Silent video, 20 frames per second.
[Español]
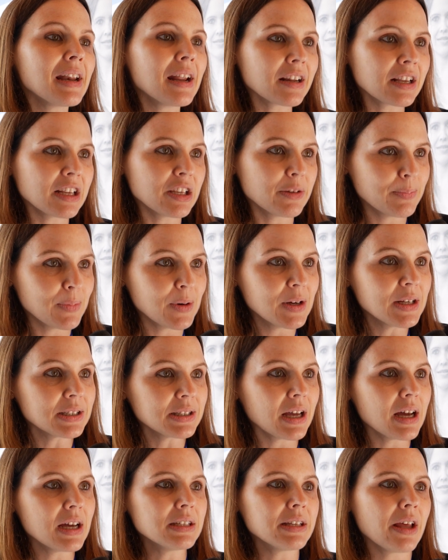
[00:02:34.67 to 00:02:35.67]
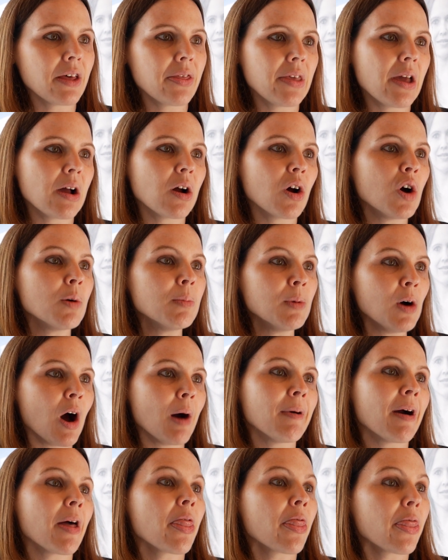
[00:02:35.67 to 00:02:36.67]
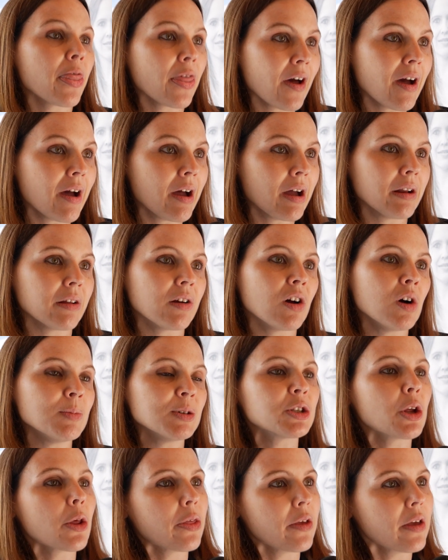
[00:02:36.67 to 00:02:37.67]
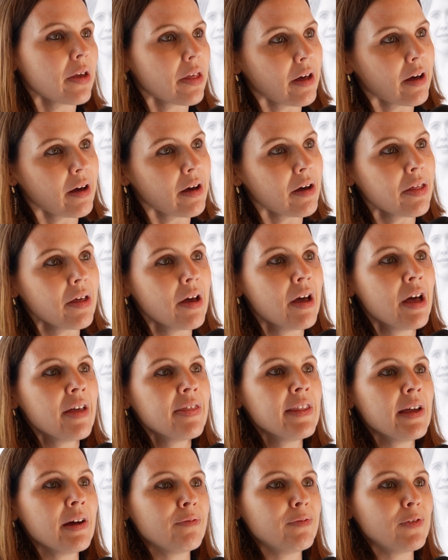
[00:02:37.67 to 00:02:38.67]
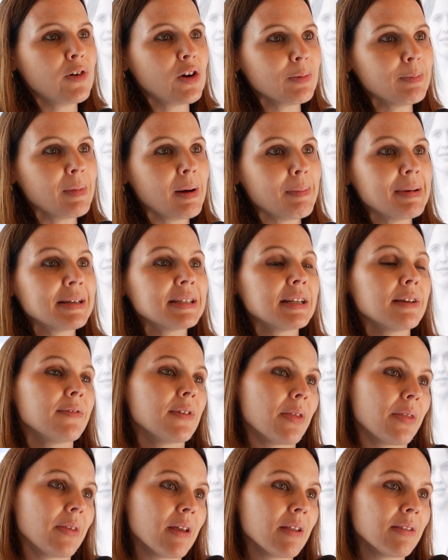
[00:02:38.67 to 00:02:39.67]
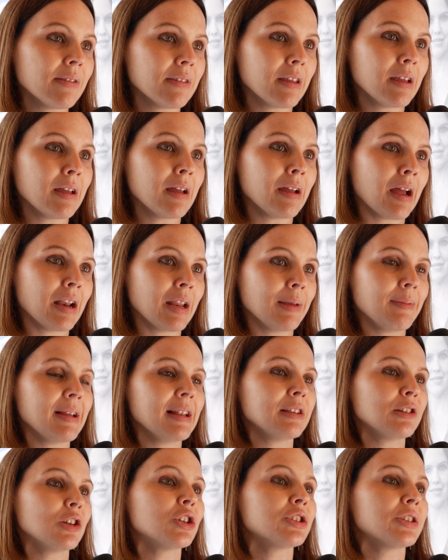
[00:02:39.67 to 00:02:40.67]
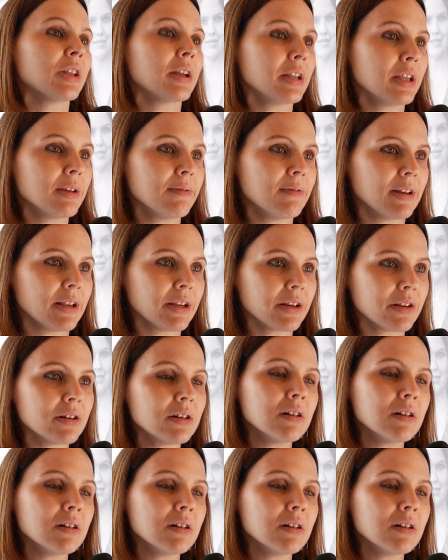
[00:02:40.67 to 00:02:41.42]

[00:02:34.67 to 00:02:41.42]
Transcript: las respuestas hacia cómo avanzar como sociedad de forma más eficiente a nivel sostenible.